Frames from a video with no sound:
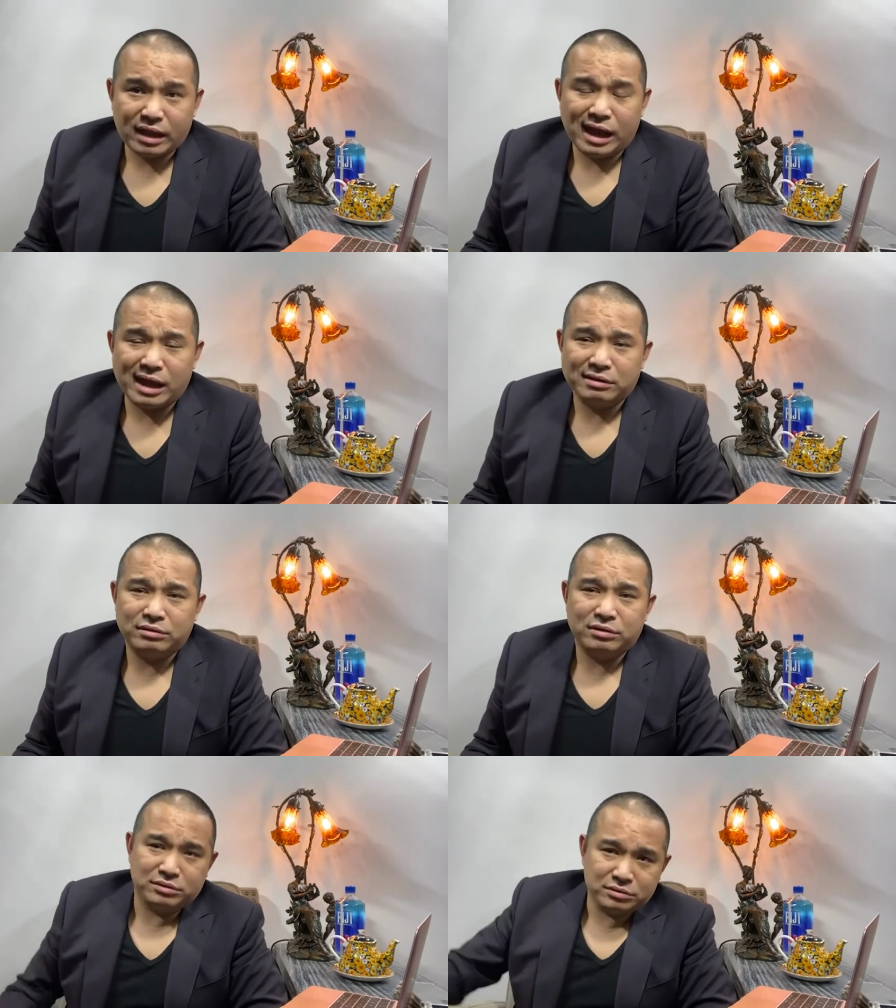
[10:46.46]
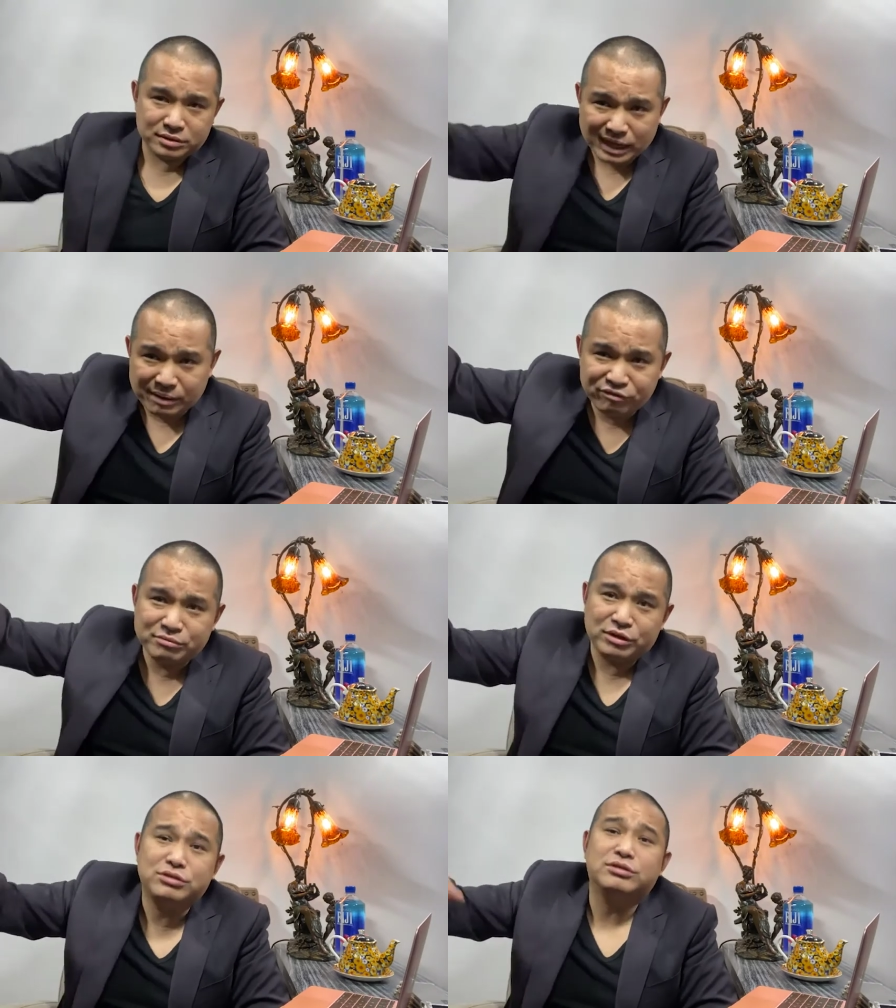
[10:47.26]
啊，他父
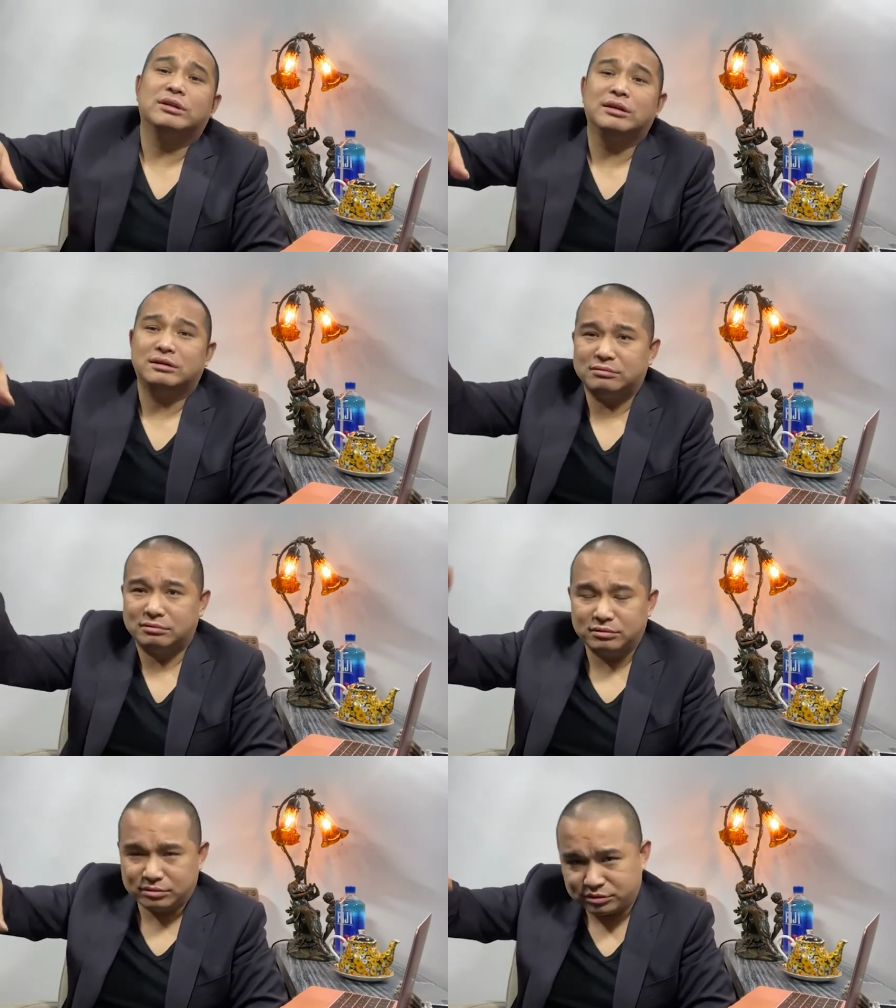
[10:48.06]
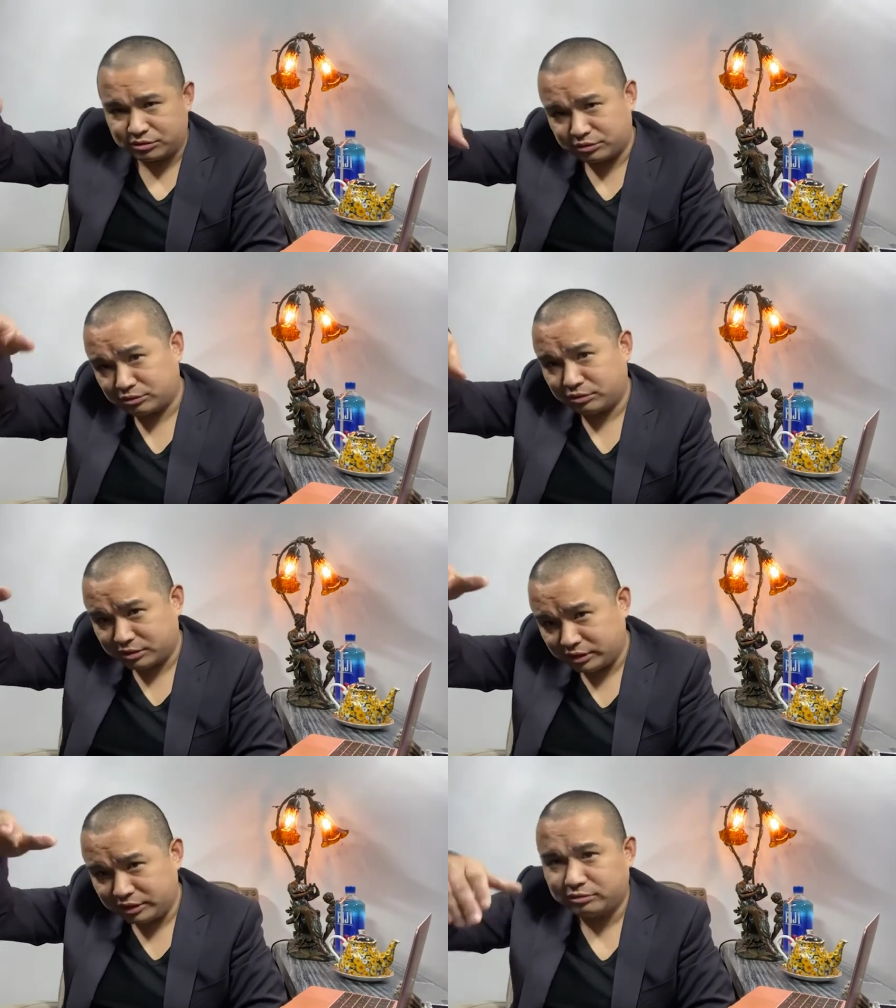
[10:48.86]
母都走了以后，我出来，
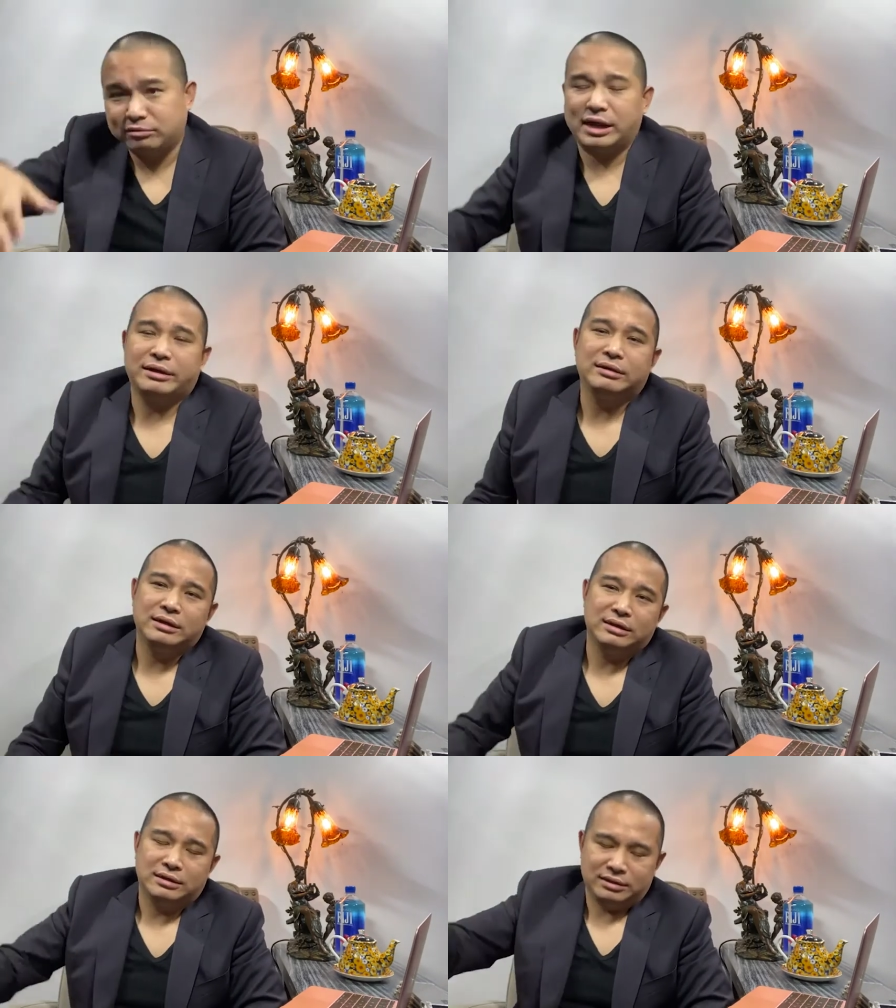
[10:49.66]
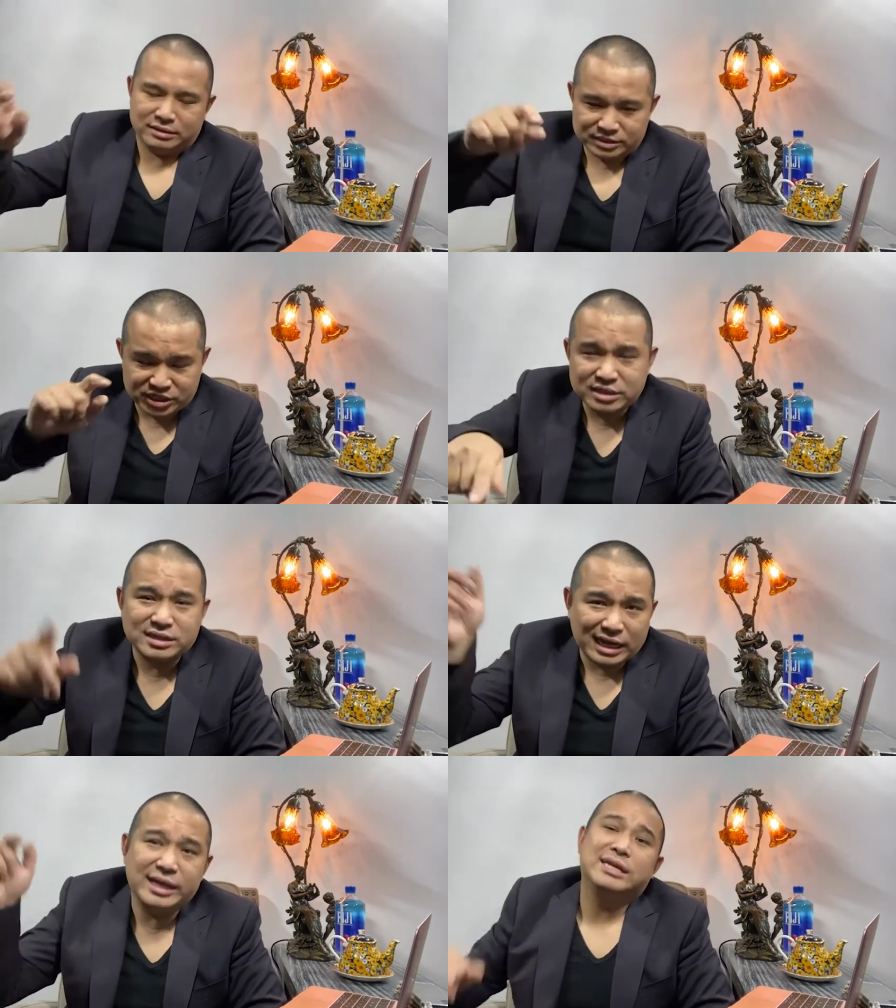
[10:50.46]
我说你过来，其
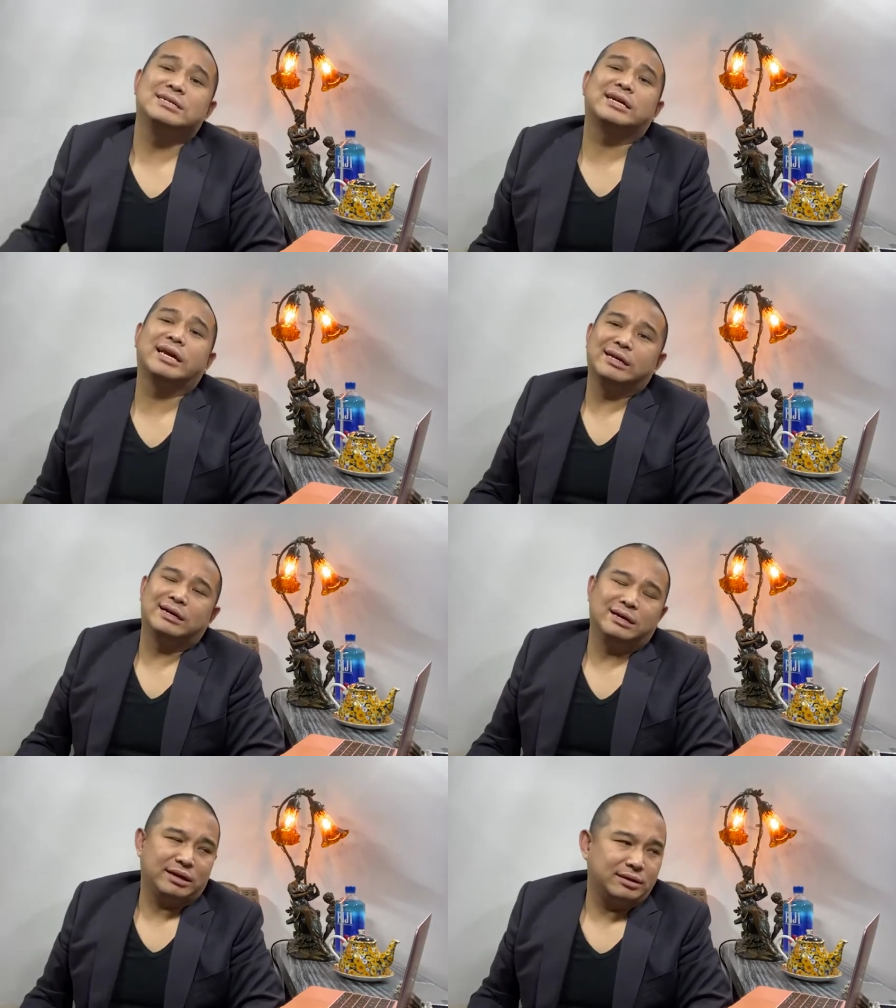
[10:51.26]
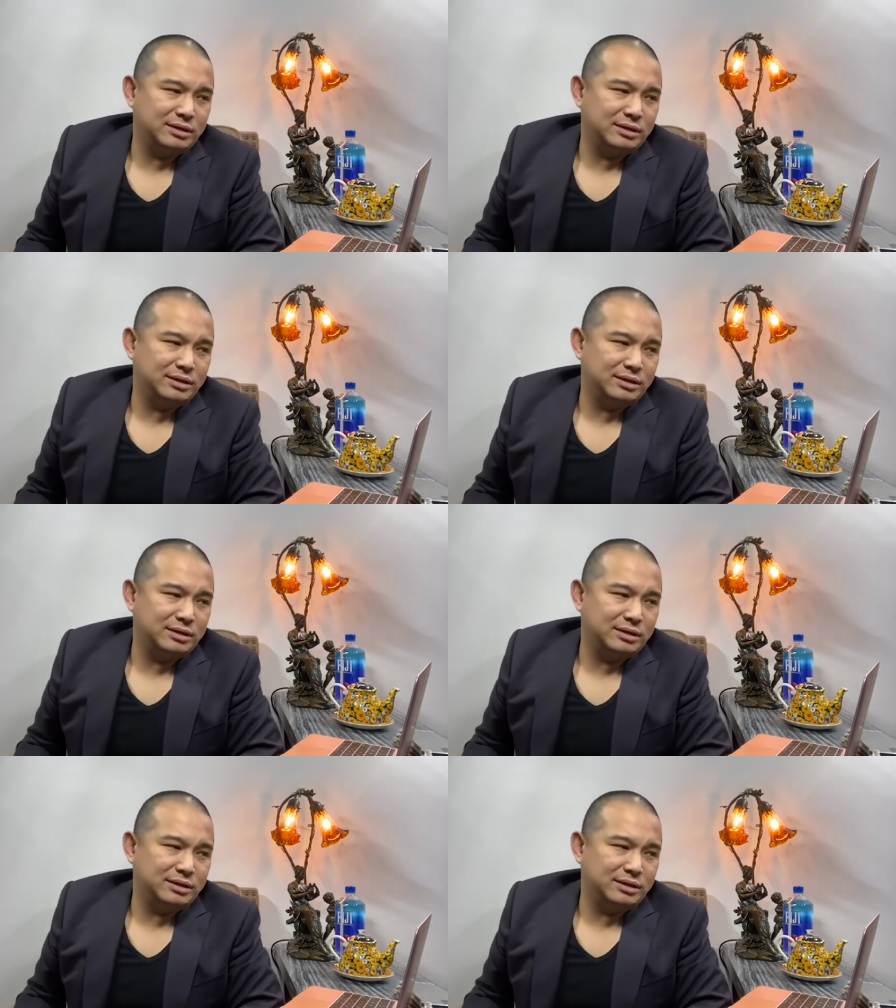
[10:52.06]
实他一定是给的啊。